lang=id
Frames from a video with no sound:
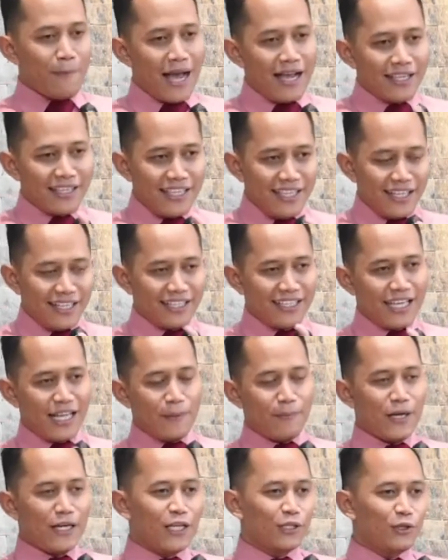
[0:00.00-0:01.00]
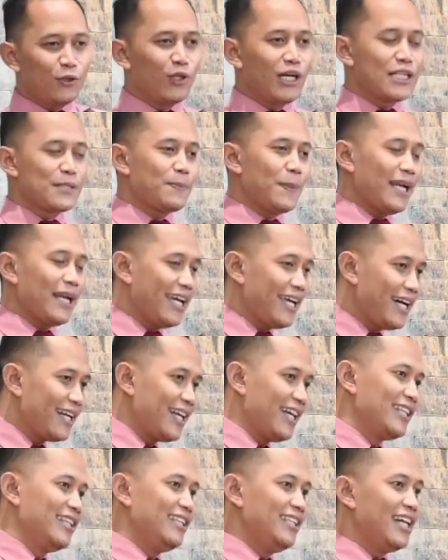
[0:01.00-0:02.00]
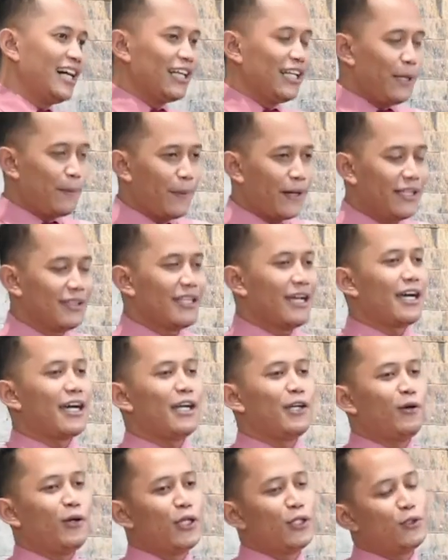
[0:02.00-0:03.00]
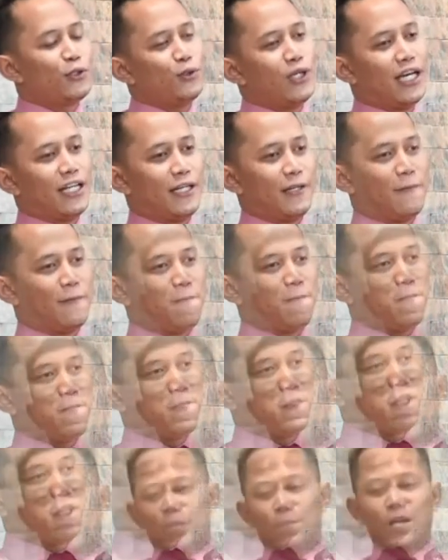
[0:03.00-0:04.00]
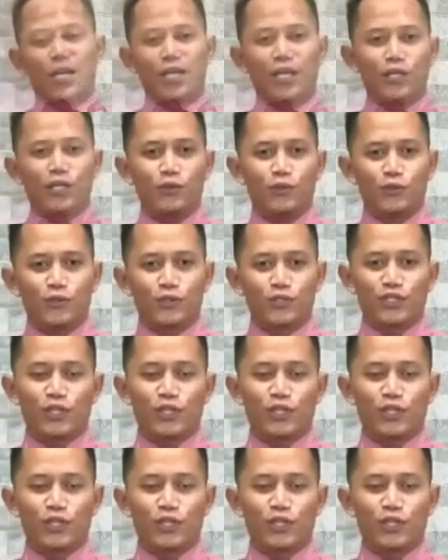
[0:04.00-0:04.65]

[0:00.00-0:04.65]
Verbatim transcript: mangkir daripada tugas pelayanan yang diperintahkan oleh Tuhan kepada Yunus.